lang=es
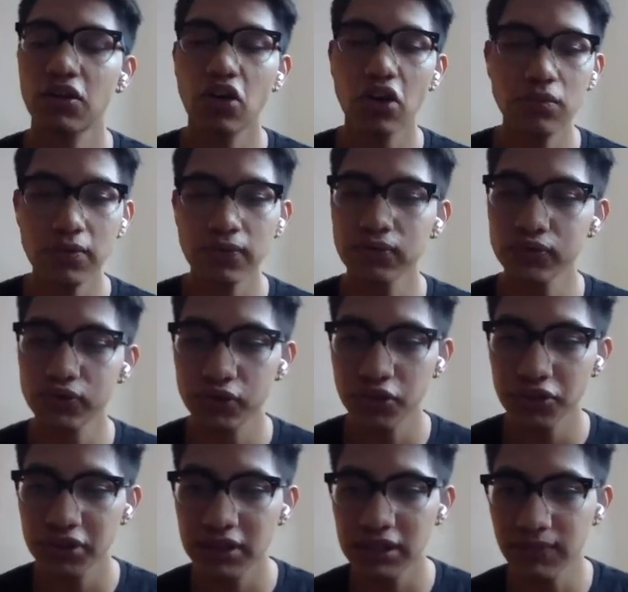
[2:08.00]
¿cómo
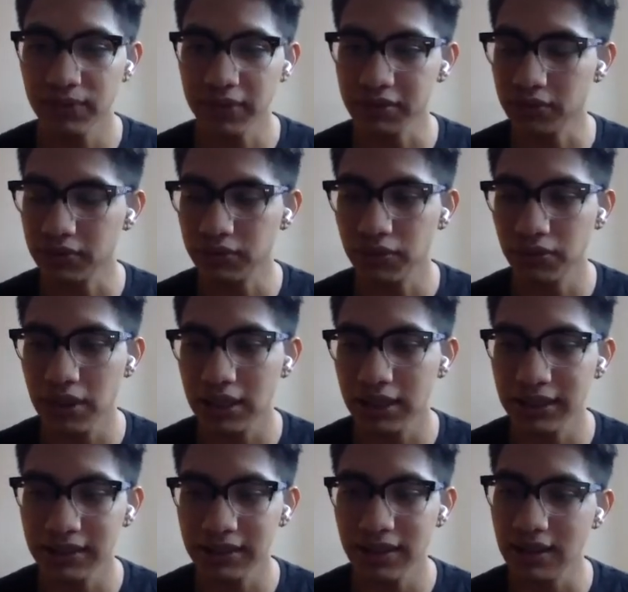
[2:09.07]
funciona la infraestructura
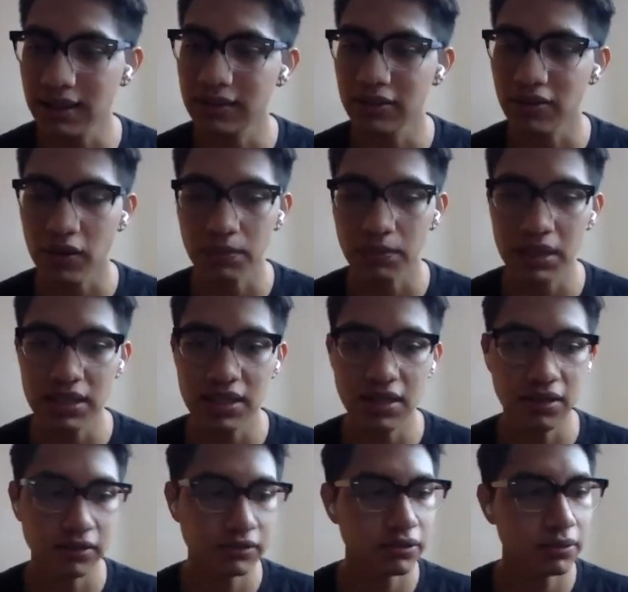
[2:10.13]
crítica dentro de
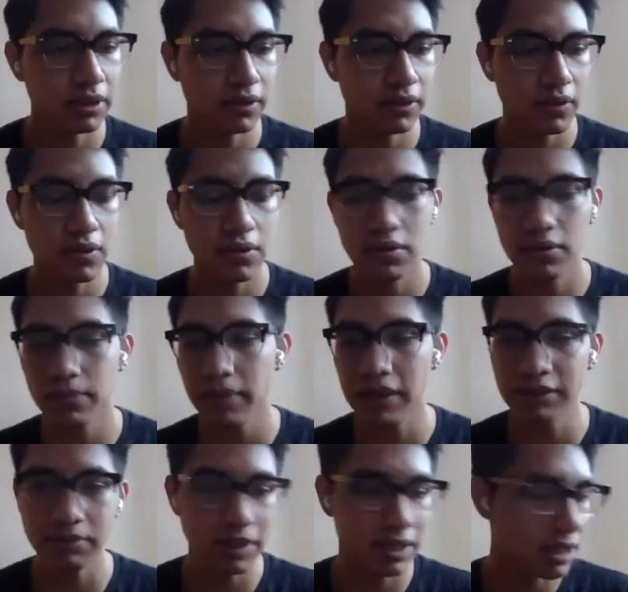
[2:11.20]
México? Sobre todo
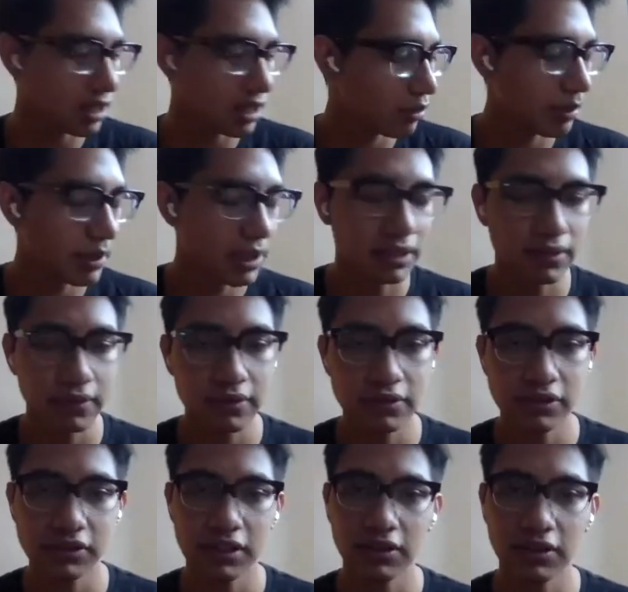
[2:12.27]
explicarlo para todos
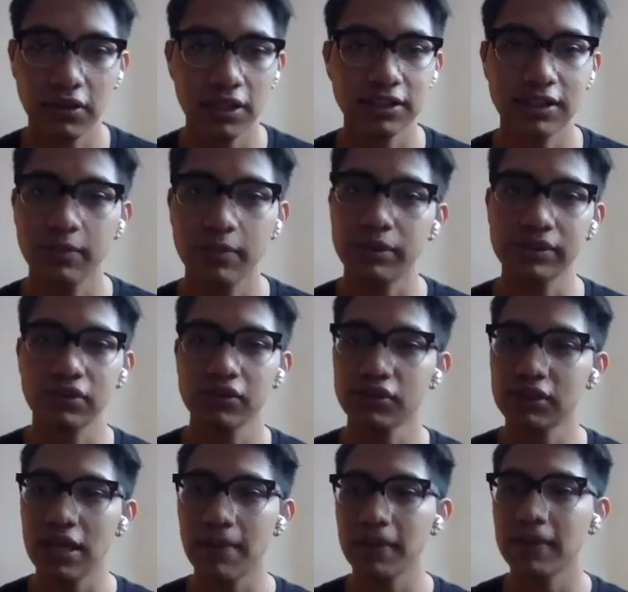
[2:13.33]
los lectores que pues no
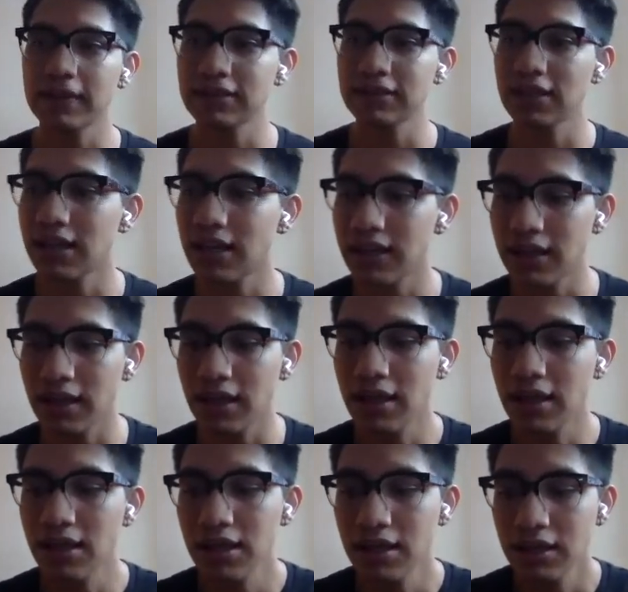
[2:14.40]
saben acerca de,
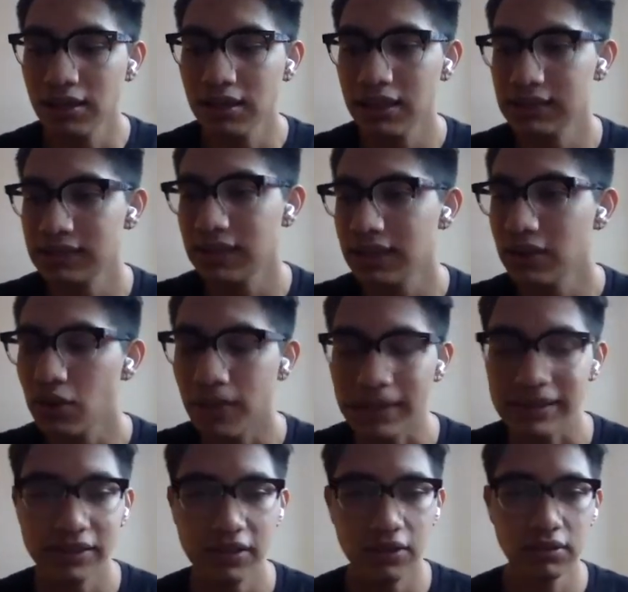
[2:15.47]
esta
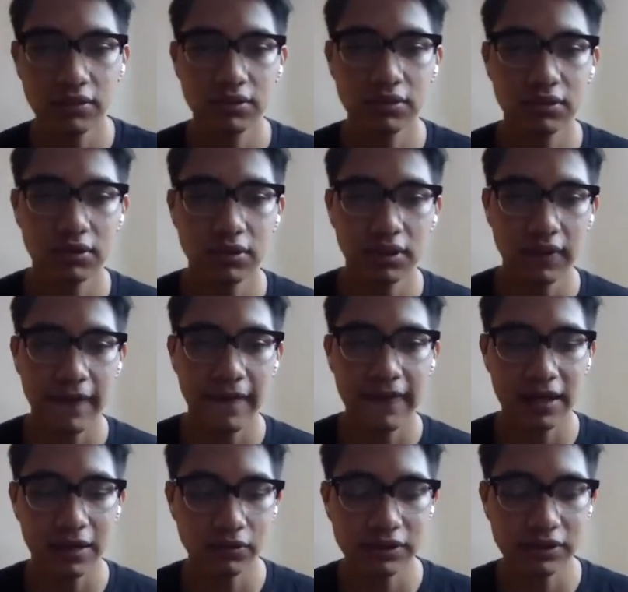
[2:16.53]
innovación
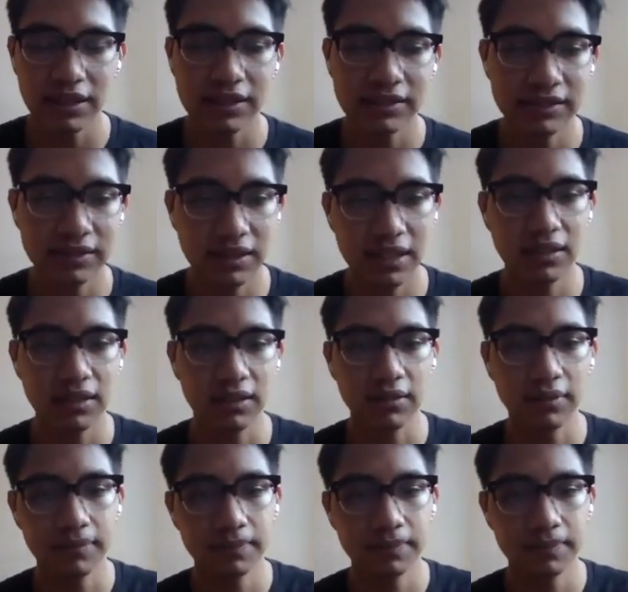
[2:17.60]
que ustedes tienen.